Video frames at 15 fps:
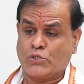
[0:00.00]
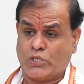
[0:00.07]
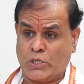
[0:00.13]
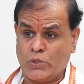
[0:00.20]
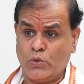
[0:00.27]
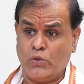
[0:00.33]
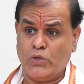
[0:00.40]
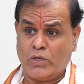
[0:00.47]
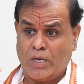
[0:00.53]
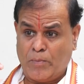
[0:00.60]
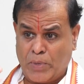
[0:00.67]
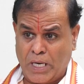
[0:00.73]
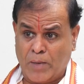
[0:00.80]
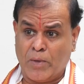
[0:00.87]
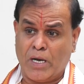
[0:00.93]
చంద్రుడు యొక్క
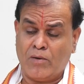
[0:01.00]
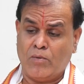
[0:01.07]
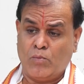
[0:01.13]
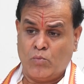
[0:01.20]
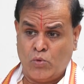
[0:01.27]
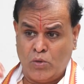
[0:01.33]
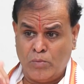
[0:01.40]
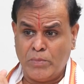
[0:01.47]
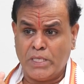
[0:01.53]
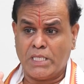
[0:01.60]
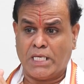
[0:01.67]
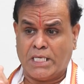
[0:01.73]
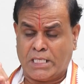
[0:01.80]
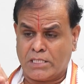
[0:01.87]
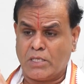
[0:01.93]
ప్రభావం భూమి మీద
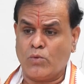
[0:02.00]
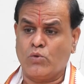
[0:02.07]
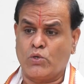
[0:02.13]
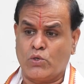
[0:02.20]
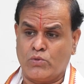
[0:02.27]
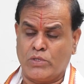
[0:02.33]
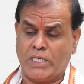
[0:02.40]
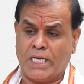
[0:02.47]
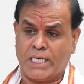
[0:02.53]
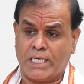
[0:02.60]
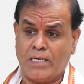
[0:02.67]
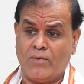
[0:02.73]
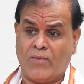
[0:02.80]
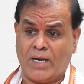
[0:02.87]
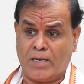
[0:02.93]
ఎంత ఉంటుంది
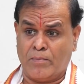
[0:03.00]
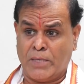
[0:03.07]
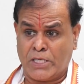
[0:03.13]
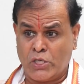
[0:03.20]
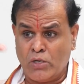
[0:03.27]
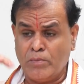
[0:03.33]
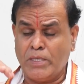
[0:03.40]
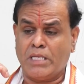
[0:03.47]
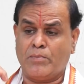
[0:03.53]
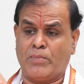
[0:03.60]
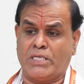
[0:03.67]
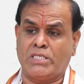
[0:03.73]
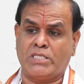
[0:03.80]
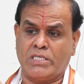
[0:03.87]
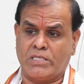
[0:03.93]
అంటే వాళ్ళ మెదడు మీద
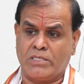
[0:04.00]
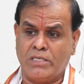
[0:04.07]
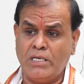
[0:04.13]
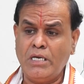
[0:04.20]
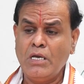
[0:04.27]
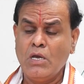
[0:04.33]
పనిచేసి